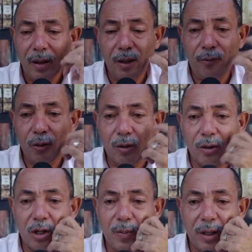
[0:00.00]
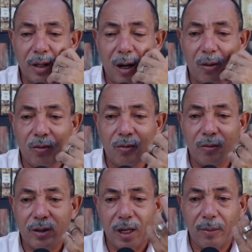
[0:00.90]
E ficou no hospital com
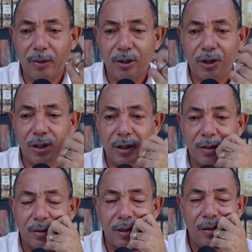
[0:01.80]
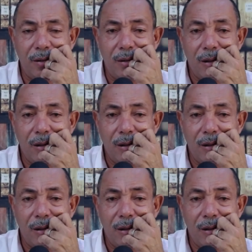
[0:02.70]
o cérebro inchando, né?